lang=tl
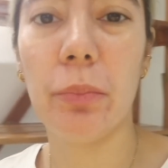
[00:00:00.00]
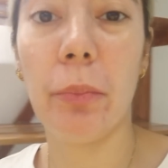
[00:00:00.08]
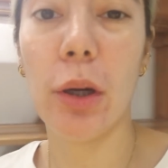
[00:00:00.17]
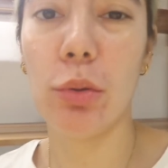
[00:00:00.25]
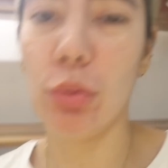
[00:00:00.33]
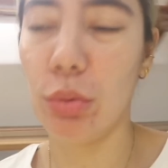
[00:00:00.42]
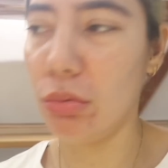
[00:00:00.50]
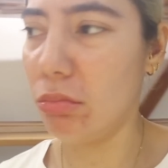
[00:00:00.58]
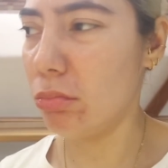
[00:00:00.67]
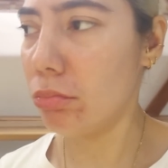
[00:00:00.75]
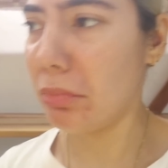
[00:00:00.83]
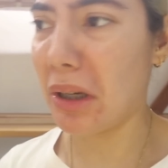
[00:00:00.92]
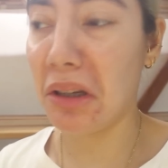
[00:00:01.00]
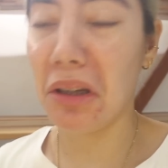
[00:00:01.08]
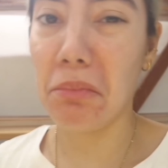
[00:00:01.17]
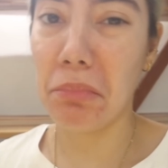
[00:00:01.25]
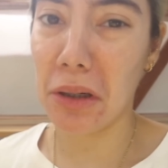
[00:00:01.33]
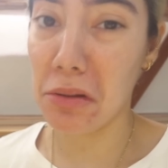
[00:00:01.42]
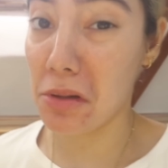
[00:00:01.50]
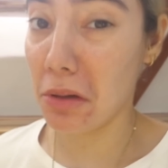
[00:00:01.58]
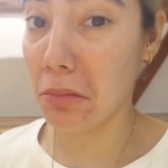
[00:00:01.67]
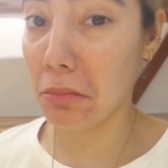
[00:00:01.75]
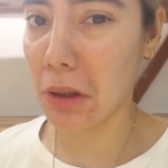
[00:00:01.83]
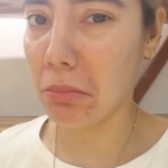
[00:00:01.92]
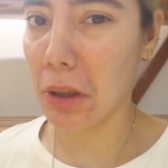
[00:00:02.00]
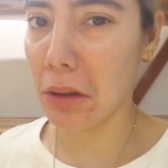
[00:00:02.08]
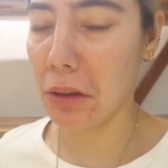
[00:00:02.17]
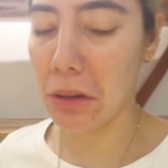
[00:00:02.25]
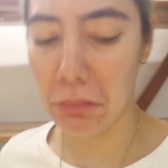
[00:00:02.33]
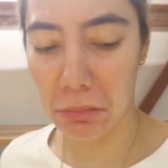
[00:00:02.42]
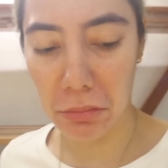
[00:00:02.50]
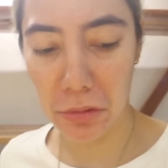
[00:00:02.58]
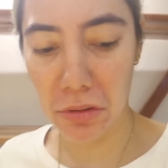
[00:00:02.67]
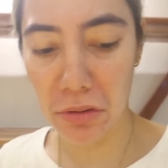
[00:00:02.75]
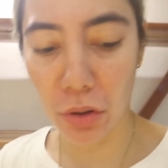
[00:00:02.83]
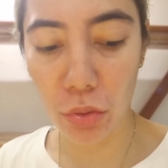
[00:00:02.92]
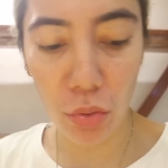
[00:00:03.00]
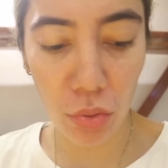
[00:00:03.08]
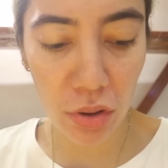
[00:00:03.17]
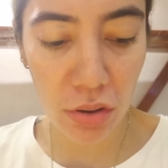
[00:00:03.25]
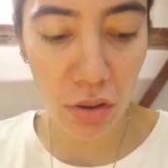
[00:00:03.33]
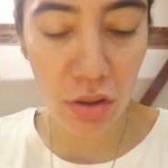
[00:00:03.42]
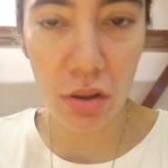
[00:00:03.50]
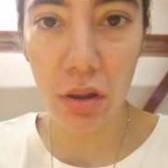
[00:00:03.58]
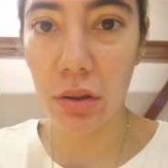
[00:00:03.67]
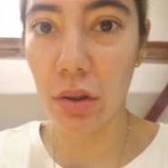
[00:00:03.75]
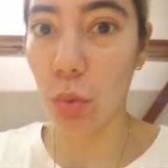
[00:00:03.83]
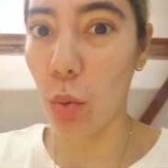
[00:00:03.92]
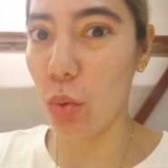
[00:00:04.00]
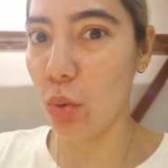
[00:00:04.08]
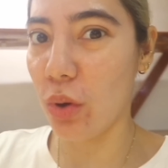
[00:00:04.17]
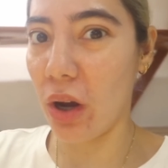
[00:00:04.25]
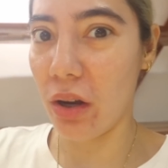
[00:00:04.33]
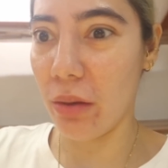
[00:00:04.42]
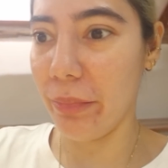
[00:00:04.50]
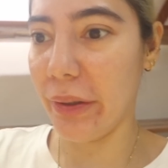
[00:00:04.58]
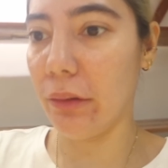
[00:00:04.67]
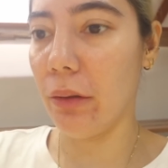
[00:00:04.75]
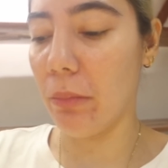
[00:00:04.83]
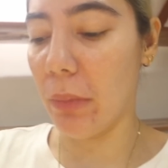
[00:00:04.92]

Bago, nagiging pa kasi yun mamaya. Ano oras na sila natulog kagabi, di